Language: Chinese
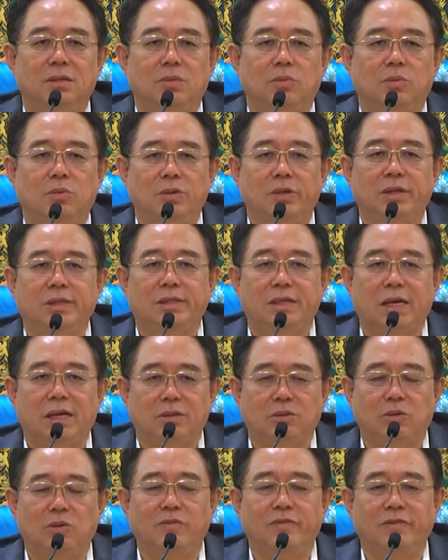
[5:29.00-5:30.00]
无论
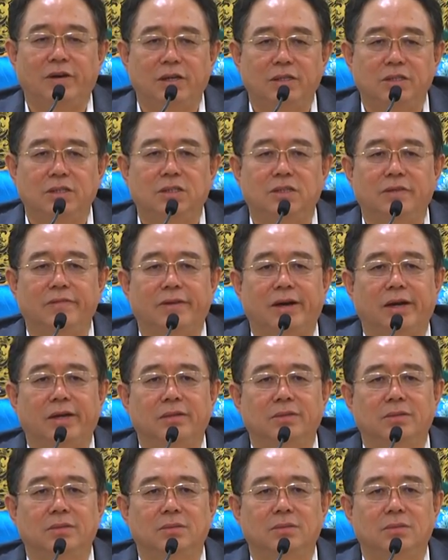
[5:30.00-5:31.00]
在东方西
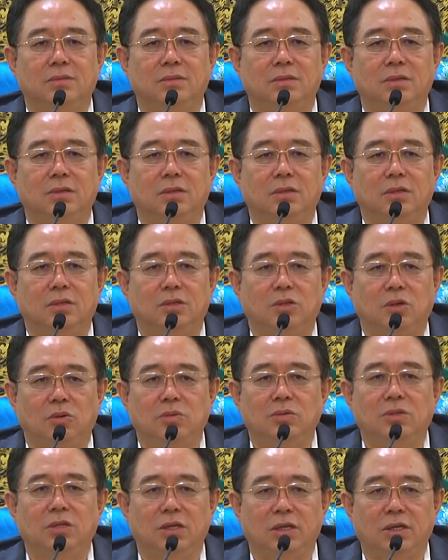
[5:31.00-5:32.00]
方，
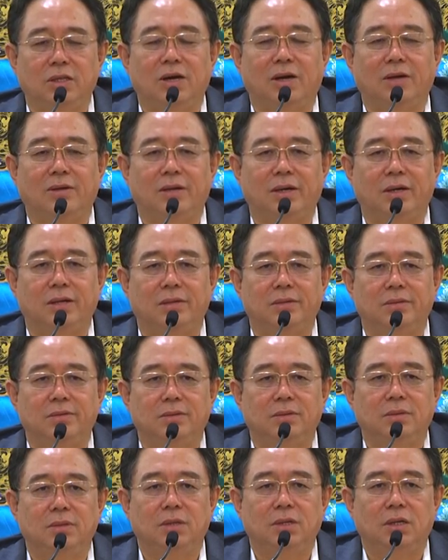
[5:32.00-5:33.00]
都提到了
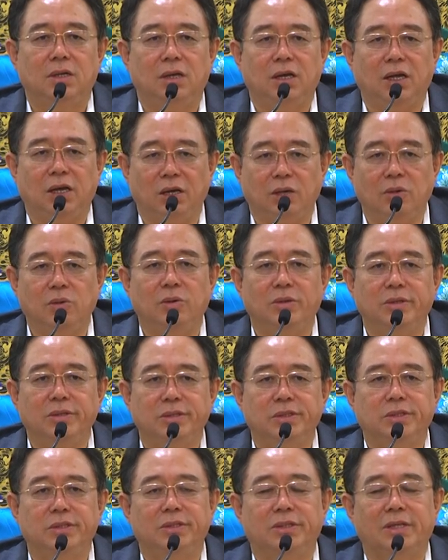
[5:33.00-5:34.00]
灵
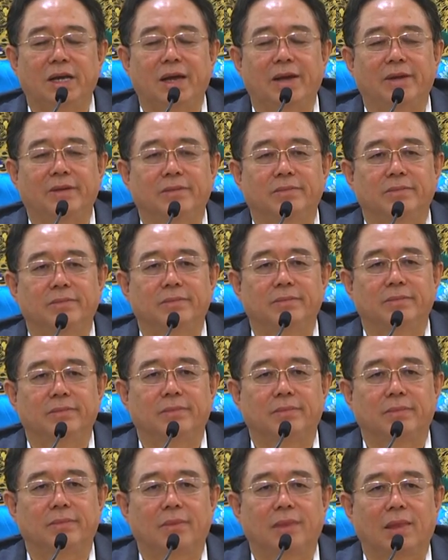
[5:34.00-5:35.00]
魂世界。
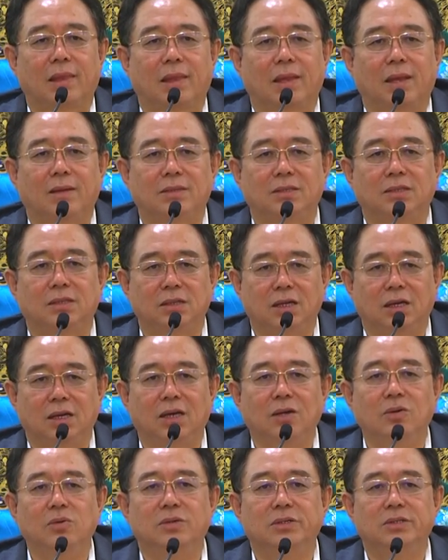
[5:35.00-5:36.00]
那么，这个
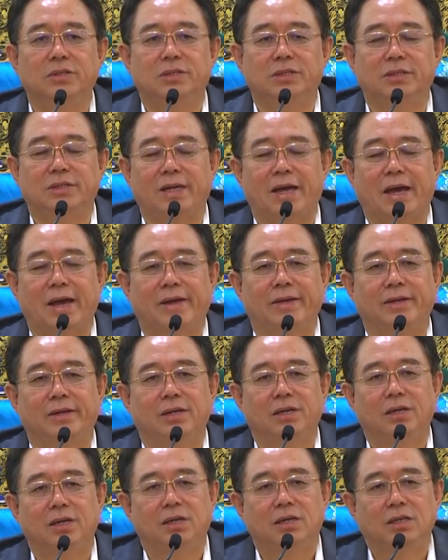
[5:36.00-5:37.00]
灵魂世界
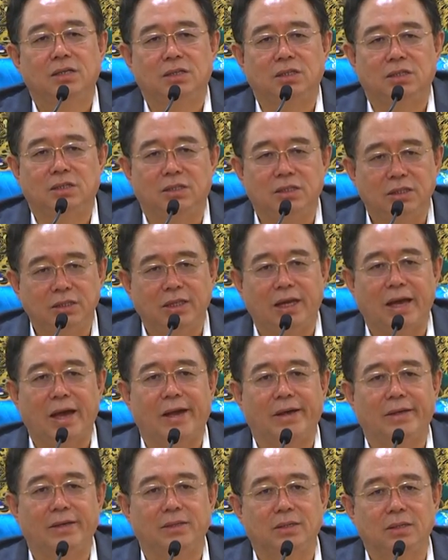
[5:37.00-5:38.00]
是今
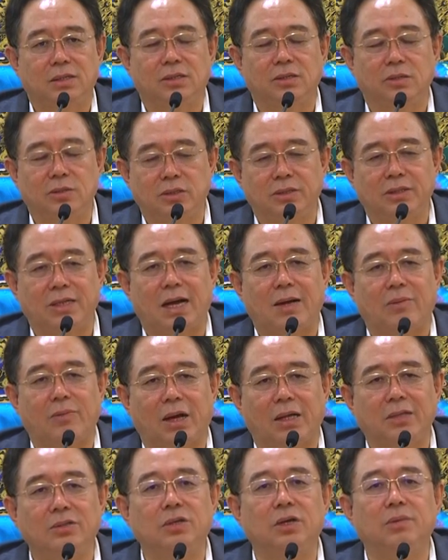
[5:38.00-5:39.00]
天科学家
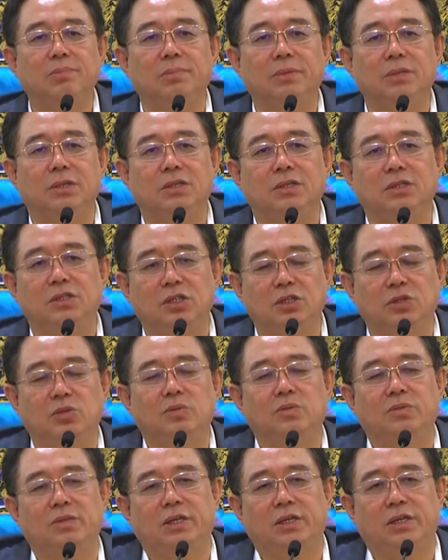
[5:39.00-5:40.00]
完全不能进
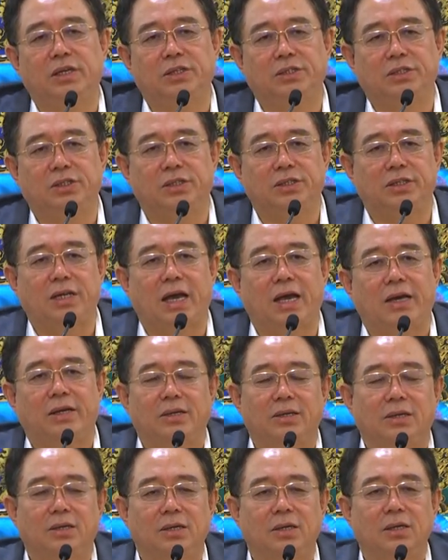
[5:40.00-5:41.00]
入的一个世界。
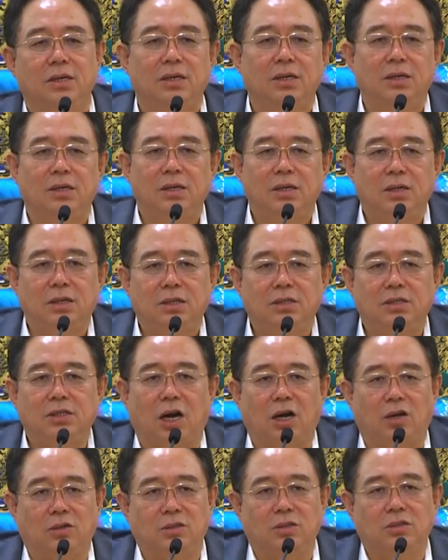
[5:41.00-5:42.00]

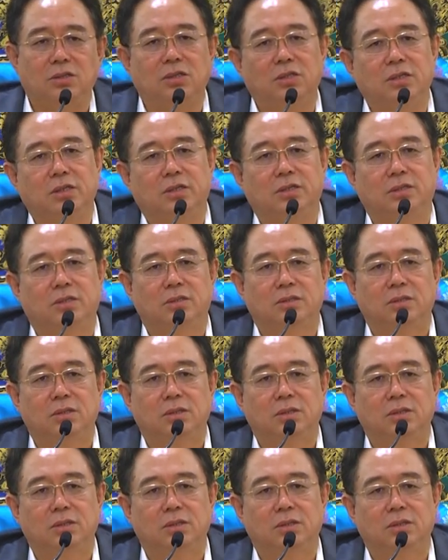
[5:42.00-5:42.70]
巧的是，